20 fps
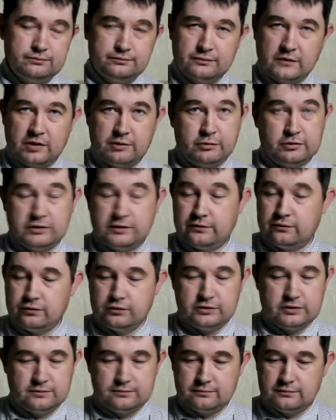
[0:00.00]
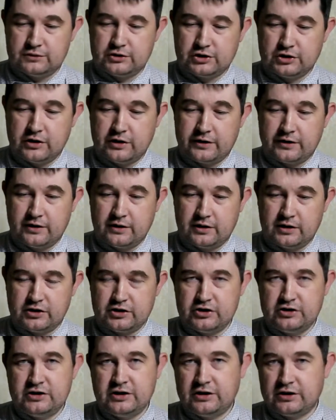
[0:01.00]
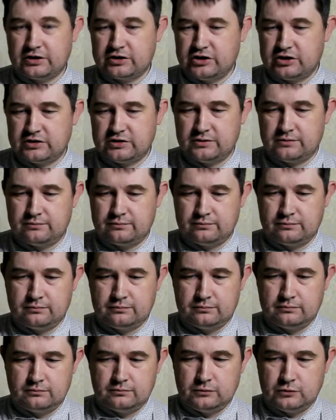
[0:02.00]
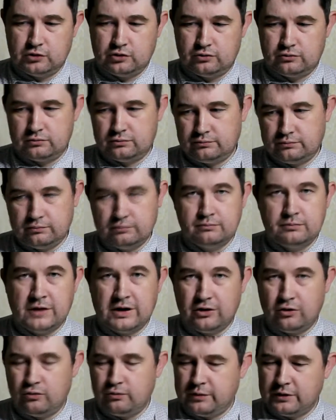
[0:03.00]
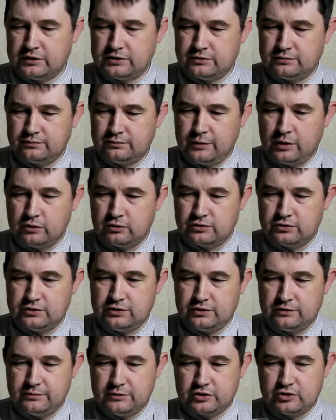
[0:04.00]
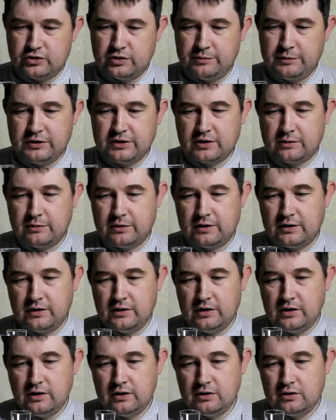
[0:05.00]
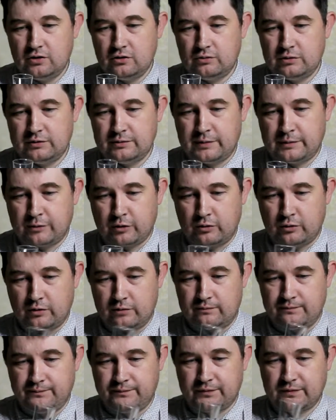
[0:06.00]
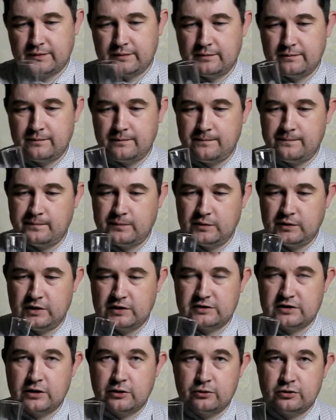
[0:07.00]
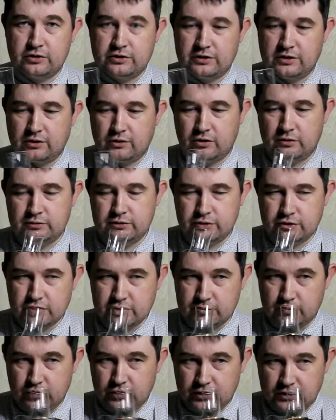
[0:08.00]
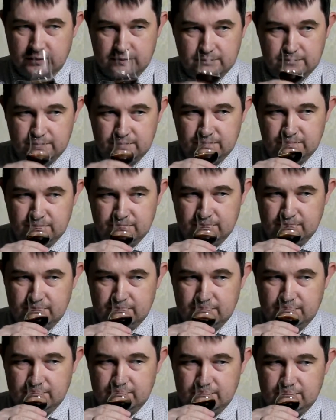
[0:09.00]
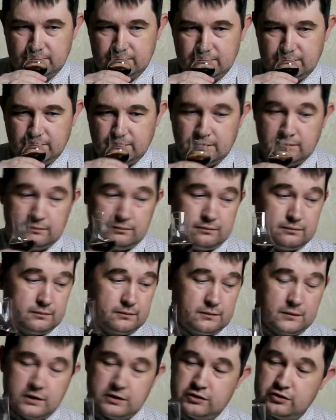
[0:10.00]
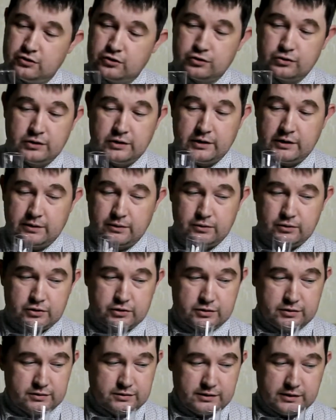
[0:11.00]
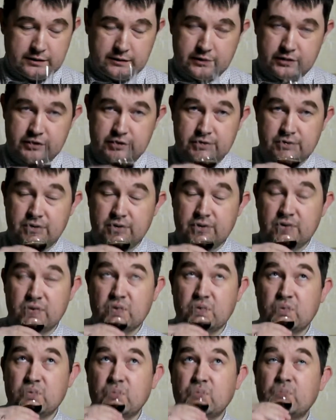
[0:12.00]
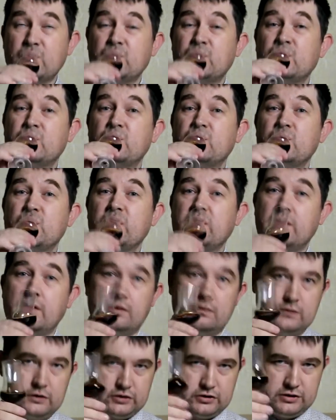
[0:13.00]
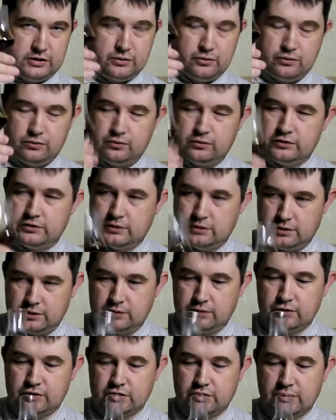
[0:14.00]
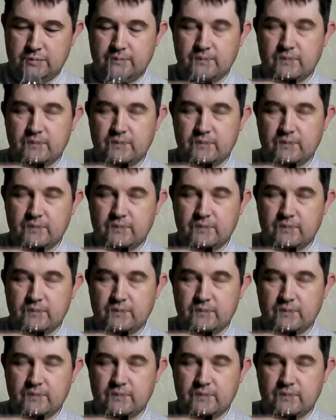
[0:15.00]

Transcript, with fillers: И после послевкусие шикарное. Конечно, нельзя так часто, ну, малую паузу, паузу делать между напитками, но мы попробуем. У нас коротенький такой обзорчик будет. На он хорош, товарищ сейчас. А, ваше здоровье, друзья, да, точно.